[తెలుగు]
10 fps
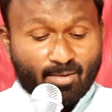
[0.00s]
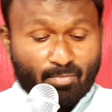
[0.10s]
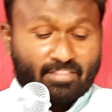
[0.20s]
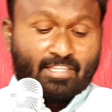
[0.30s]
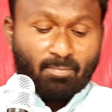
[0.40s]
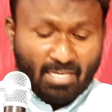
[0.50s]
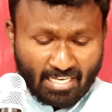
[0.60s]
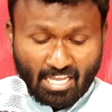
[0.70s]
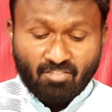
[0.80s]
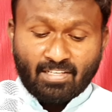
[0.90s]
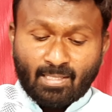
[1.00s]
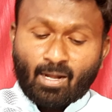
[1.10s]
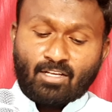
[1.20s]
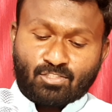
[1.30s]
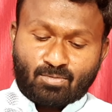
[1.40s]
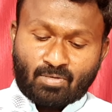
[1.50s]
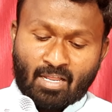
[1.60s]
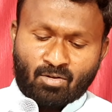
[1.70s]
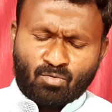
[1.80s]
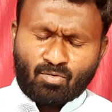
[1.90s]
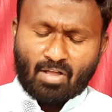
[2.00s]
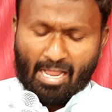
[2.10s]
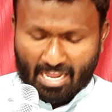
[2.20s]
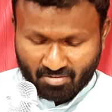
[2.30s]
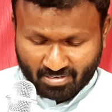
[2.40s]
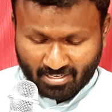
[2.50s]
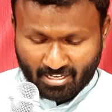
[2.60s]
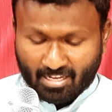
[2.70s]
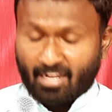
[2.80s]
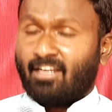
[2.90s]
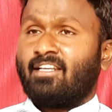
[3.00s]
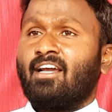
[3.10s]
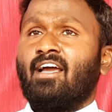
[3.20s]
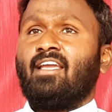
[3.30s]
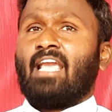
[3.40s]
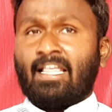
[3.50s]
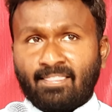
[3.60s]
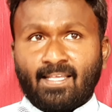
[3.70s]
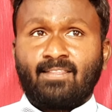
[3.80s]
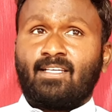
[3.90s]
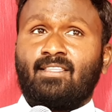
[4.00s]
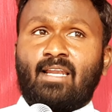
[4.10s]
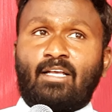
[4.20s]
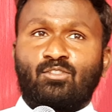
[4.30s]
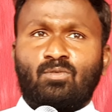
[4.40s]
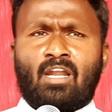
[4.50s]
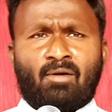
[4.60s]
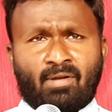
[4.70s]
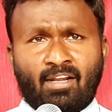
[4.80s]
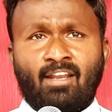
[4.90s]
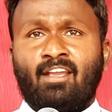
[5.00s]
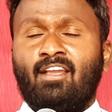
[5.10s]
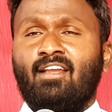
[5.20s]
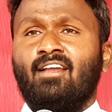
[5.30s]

మొత్తం నేను ఏవైతే రాసుకున్నానో అవన్నీ కరెక్ట్గా ఎంతెంత ఎంత రాసుకున్నానో అవన్నీ